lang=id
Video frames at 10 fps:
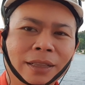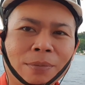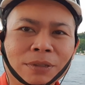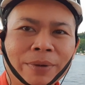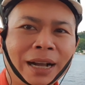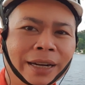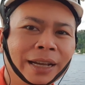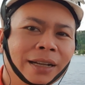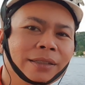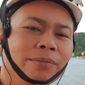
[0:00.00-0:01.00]
Tetap semangat
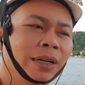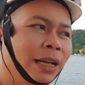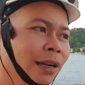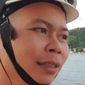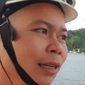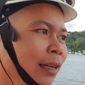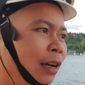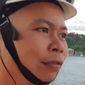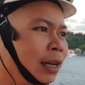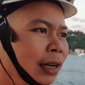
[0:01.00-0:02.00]
ya, belayar cari
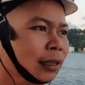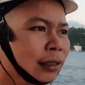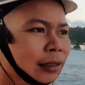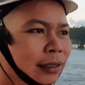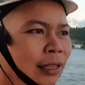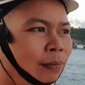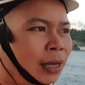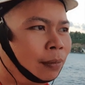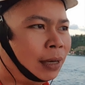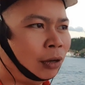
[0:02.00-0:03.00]
nafkah. Kita
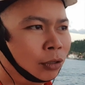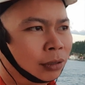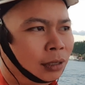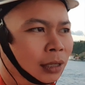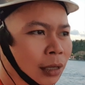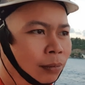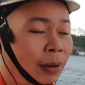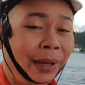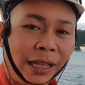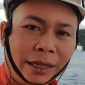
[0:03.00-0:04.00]
para pelaut
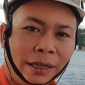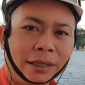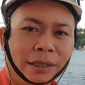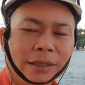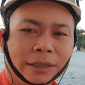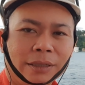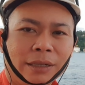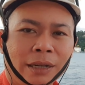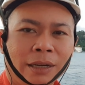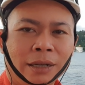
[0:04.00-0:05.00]
memiliki
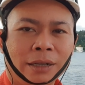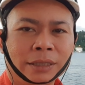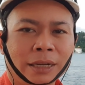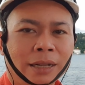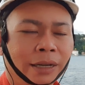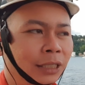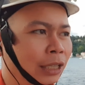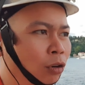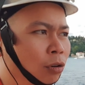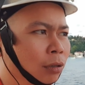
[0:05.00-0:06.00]
uh, segala
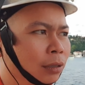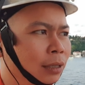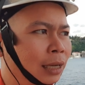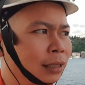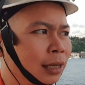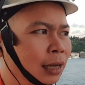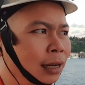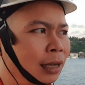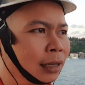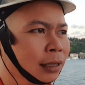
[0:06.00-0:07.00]
risiko dan
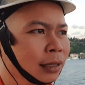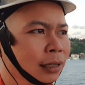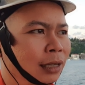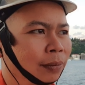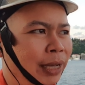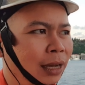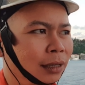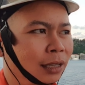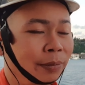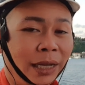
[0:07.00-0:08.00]
segala kelebihan.
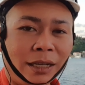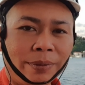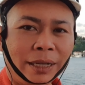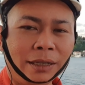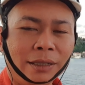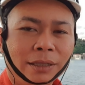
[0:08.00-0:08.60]
Kelebihannya apa?